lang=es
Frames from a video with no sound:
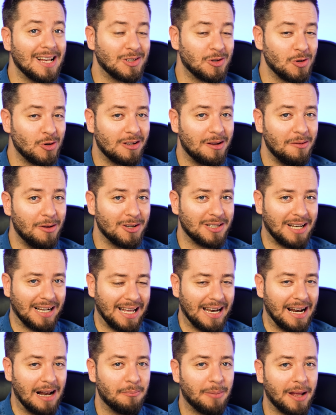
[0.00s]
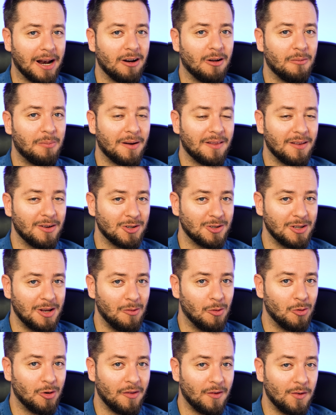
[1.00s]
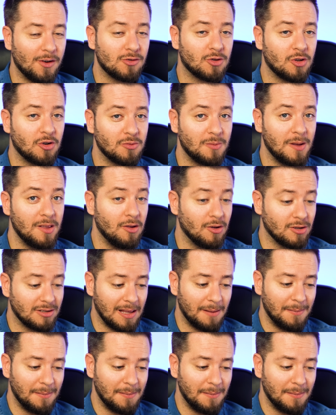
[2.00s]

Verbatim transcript: suscribiros al canal para no perderos ninguno de nuestros vídeos,